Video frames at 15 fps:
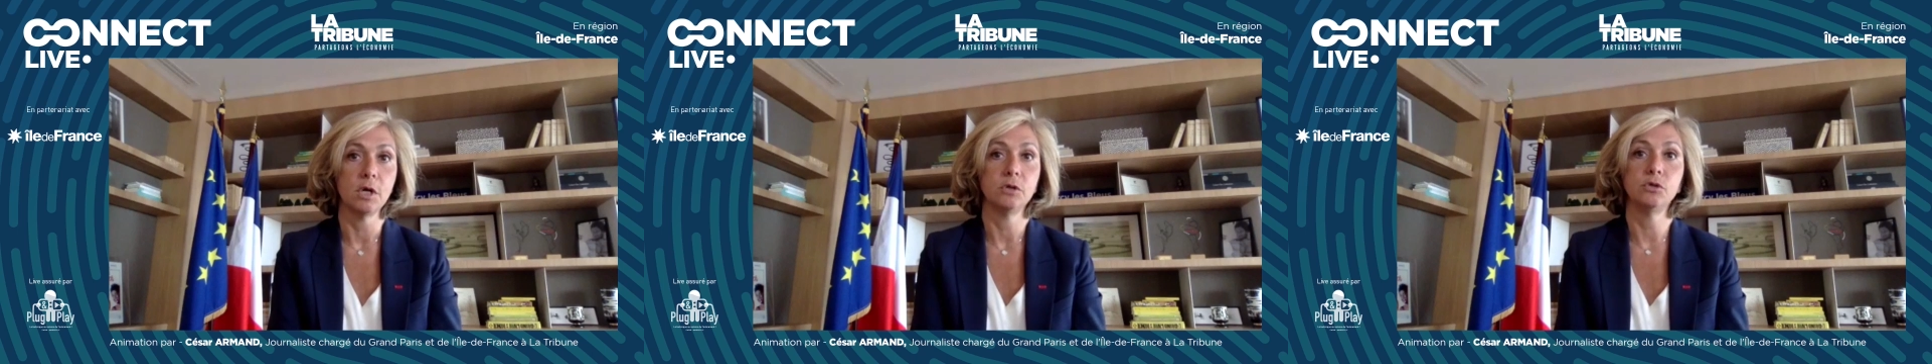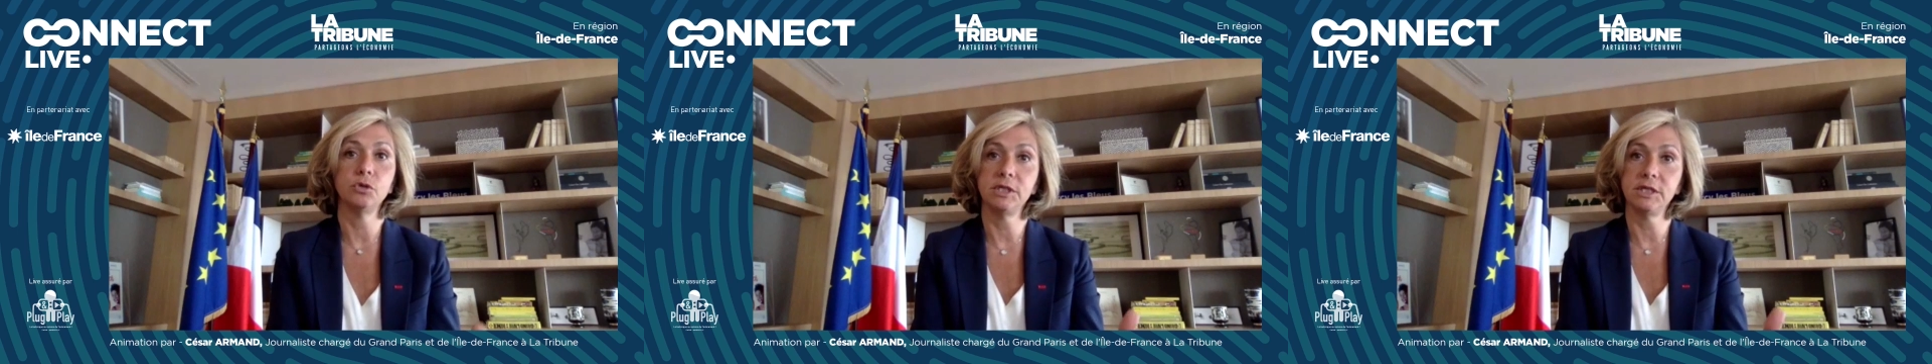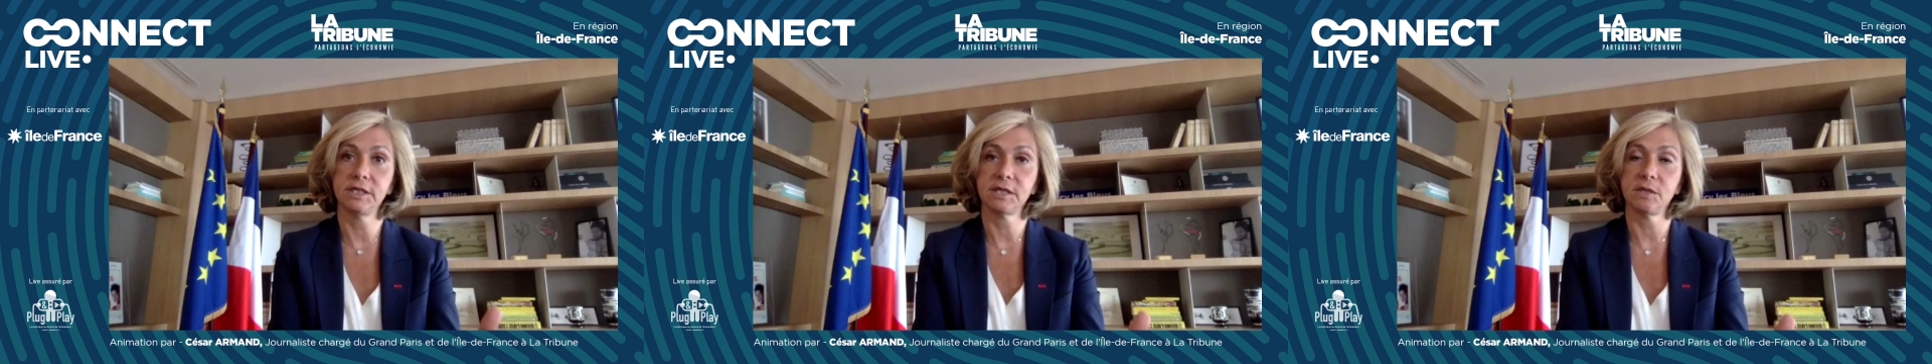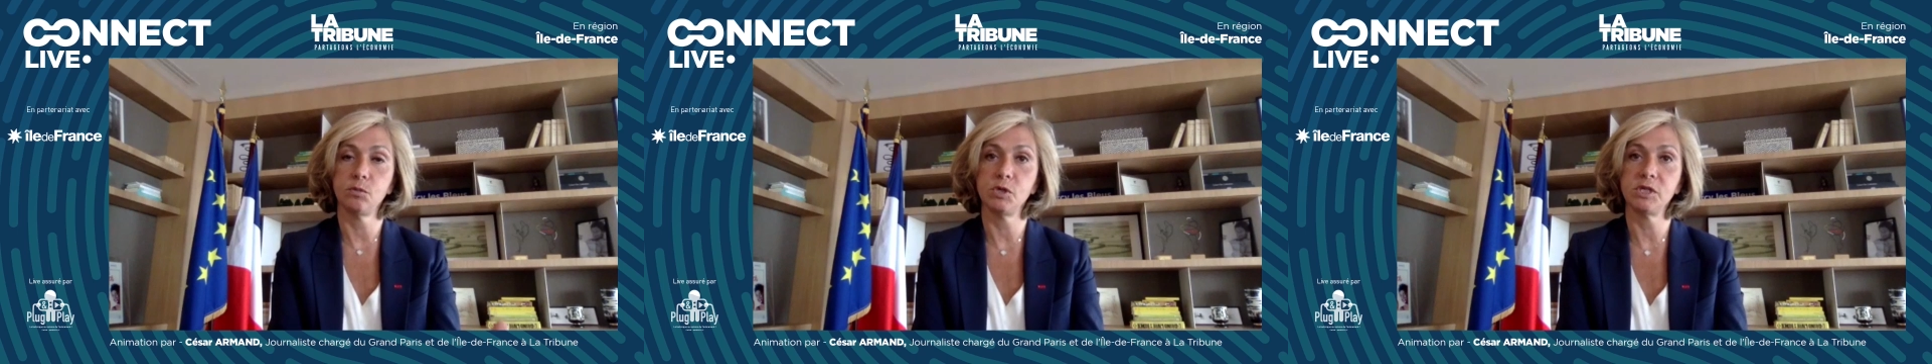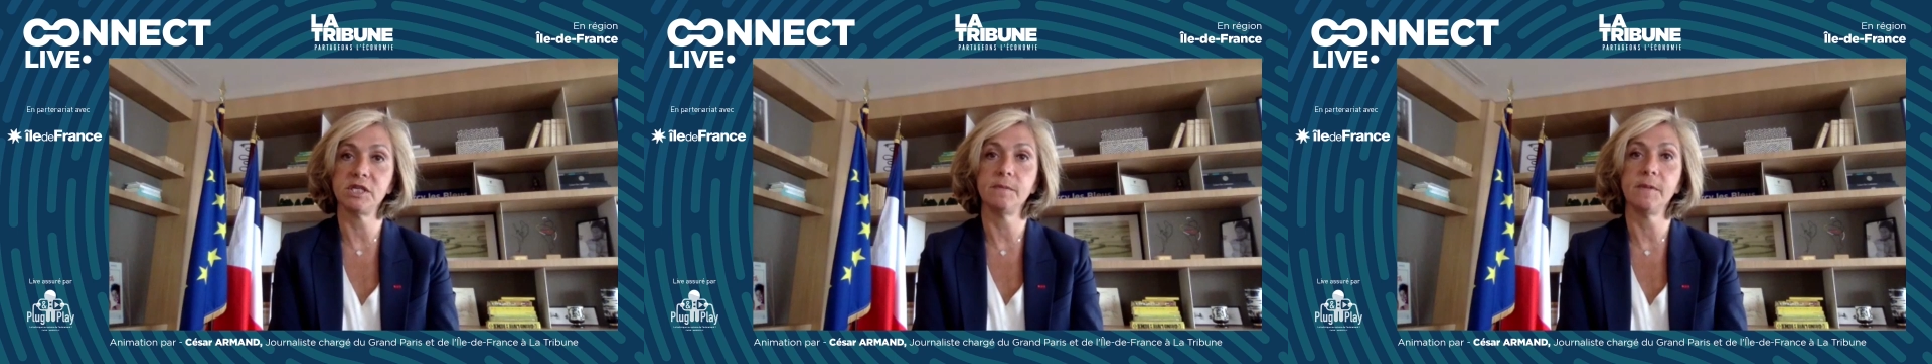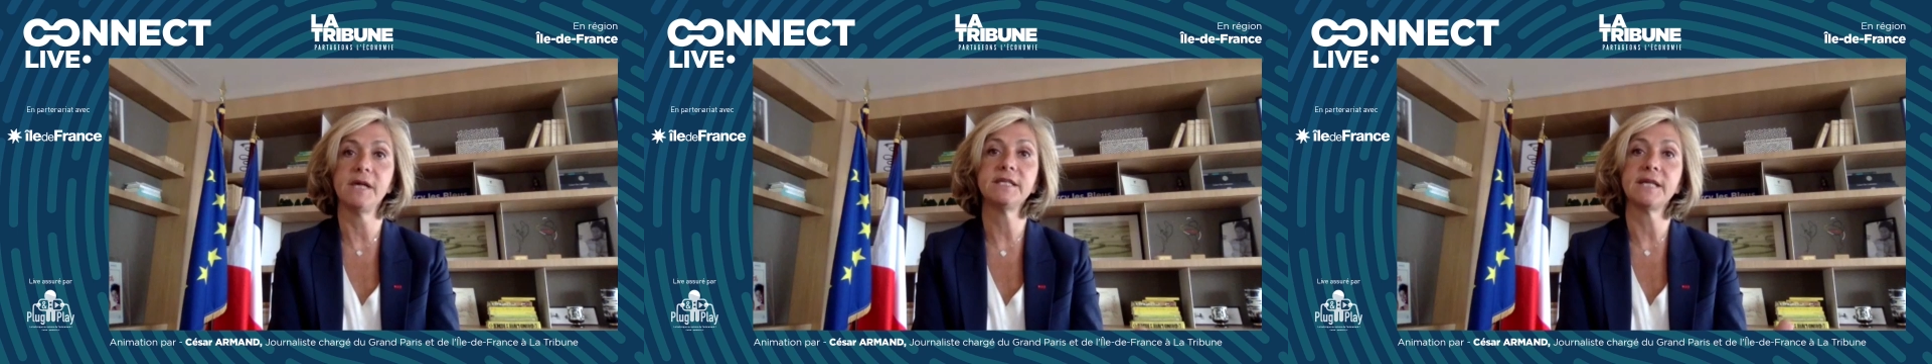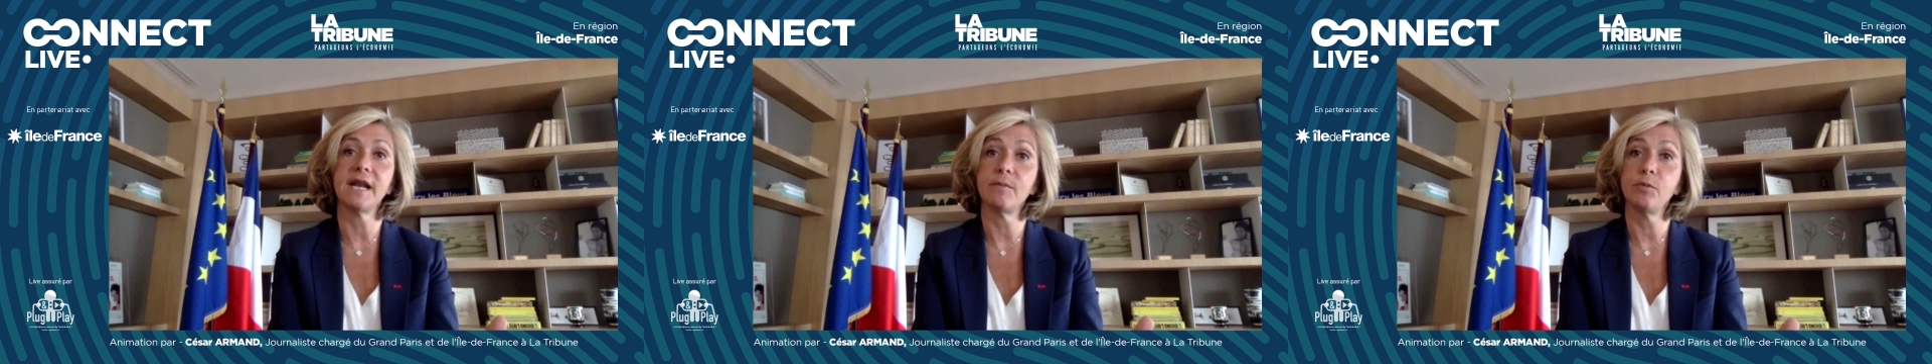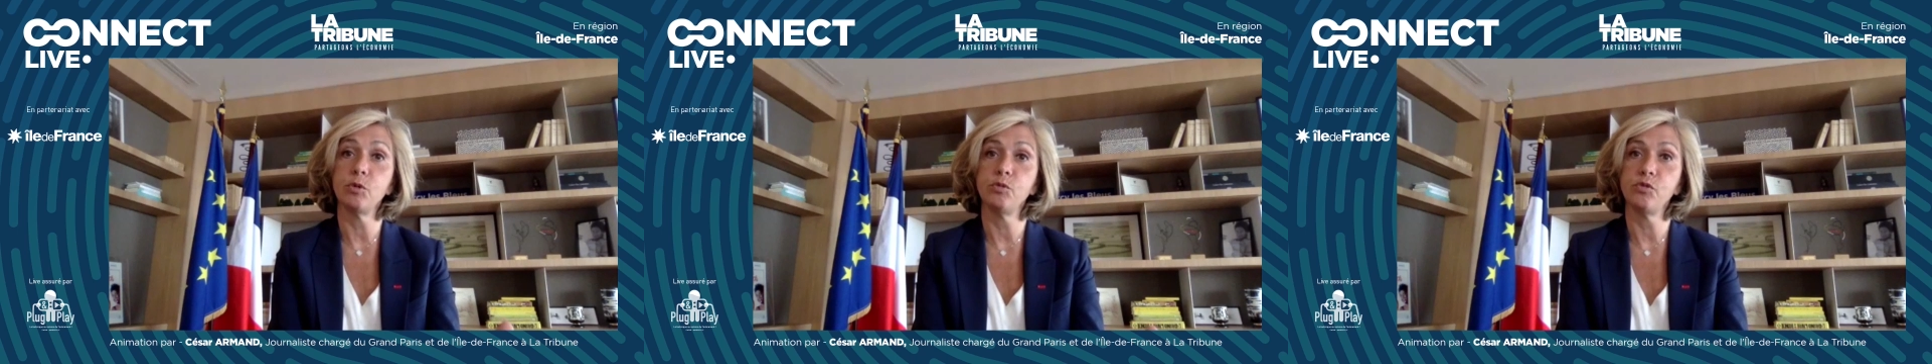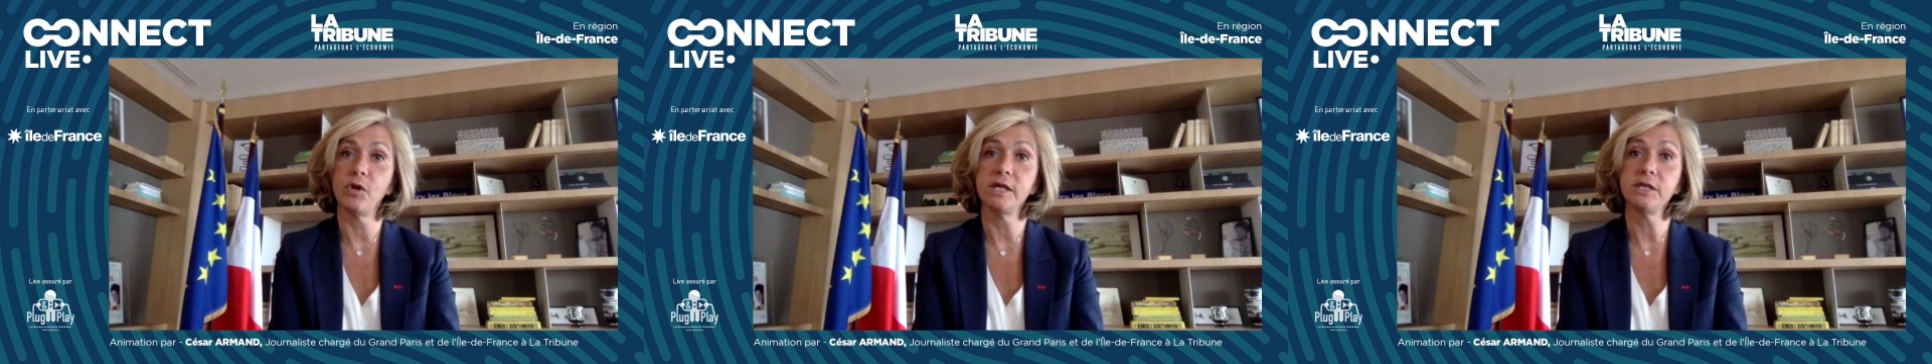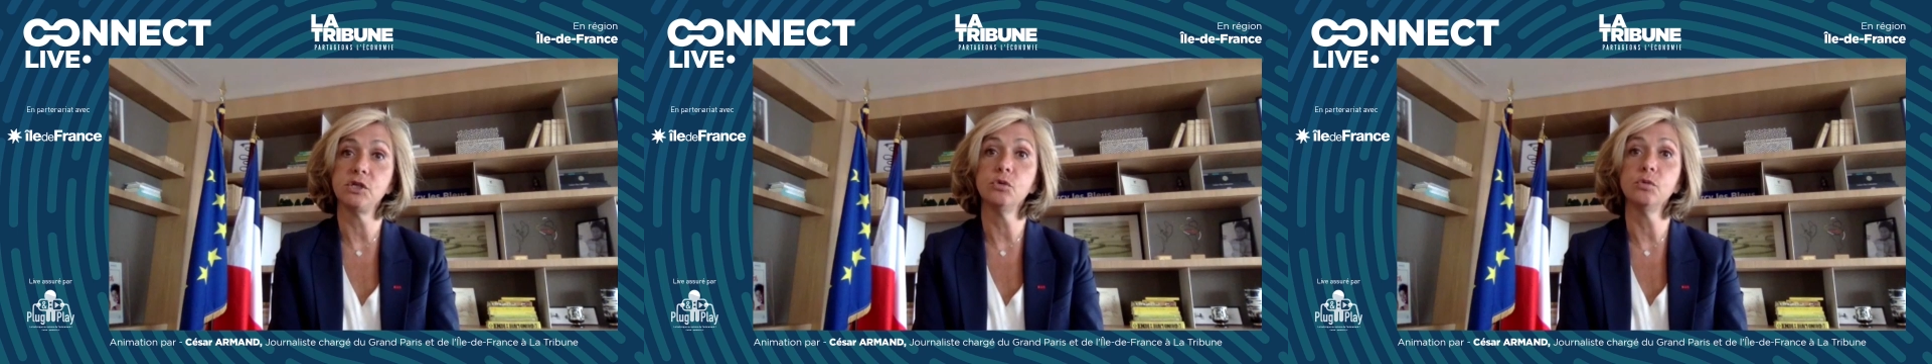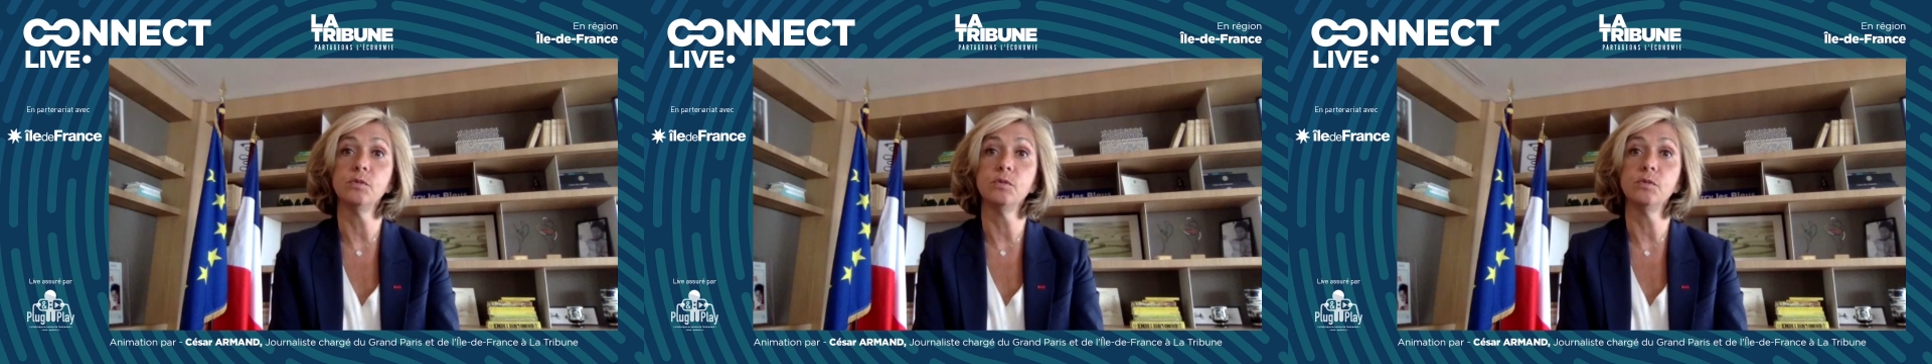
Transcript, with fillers: de distribuer ces masques à la population,